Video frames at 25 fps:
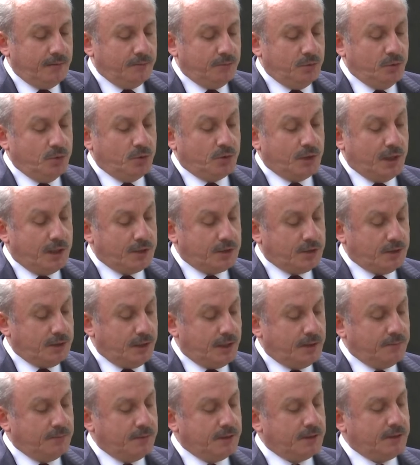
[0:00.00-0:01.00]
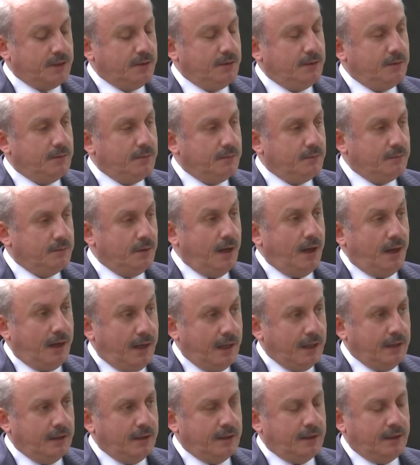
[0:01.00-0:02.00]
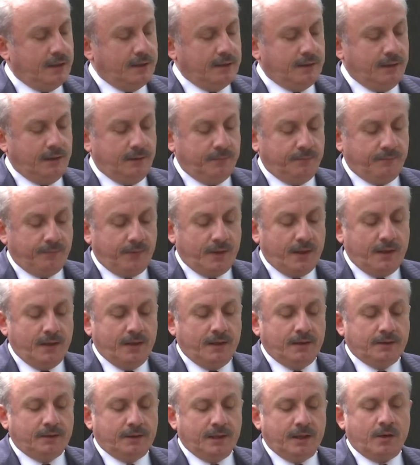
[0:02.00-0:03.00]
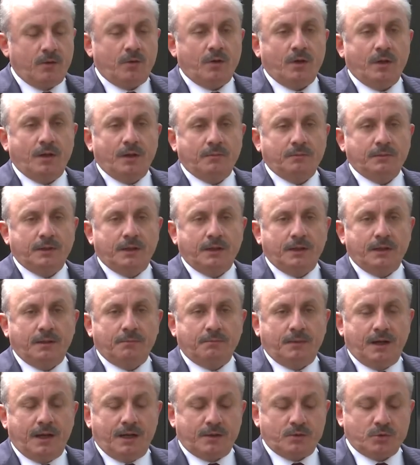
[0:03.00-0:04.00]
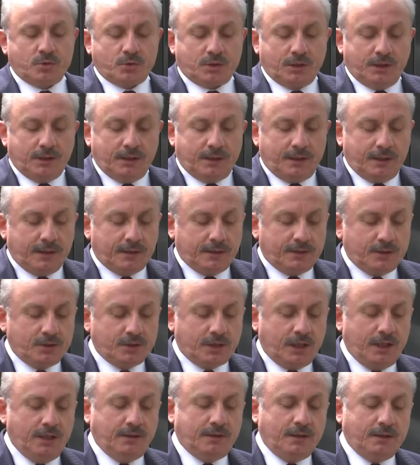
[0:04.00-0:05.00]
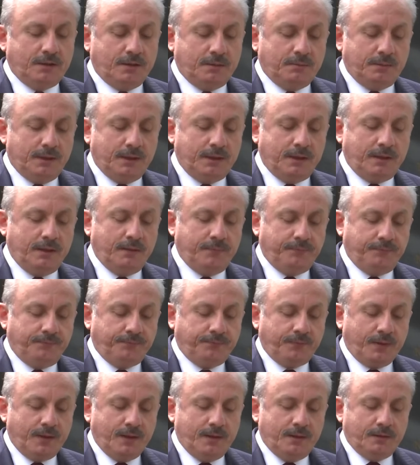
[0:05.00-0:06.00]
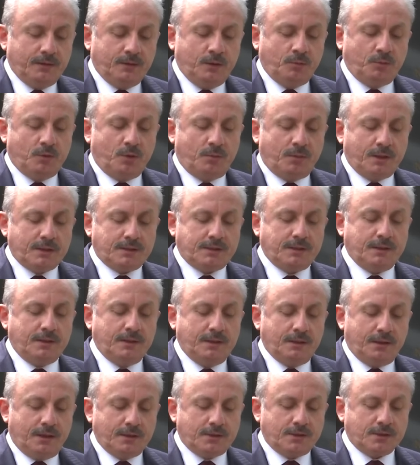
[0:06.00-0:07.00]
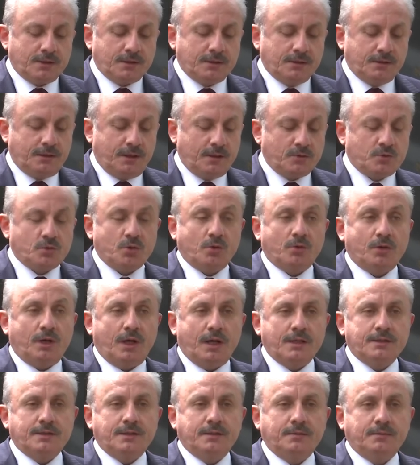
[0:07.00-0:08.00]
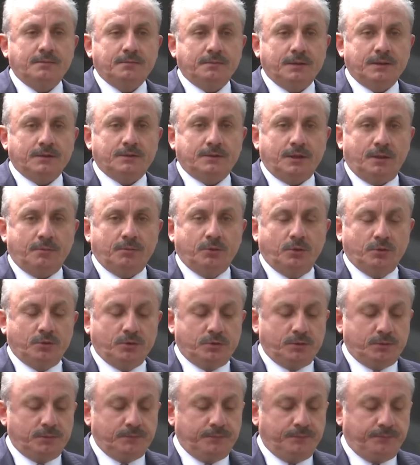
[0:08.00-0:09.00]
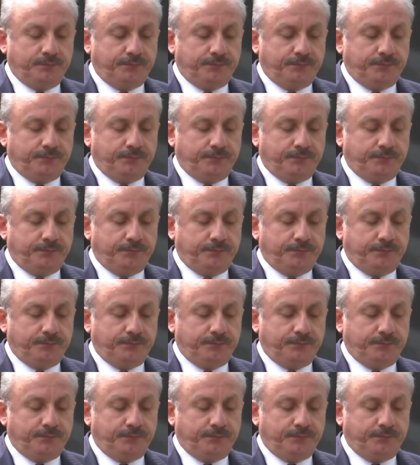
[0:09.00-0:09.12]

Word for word: büyükelçilerimizin ve ailelerinin terör eylemlerine maruz kalarak şehit edilmeleri diplomasi açısından çok hazin bir tablodur.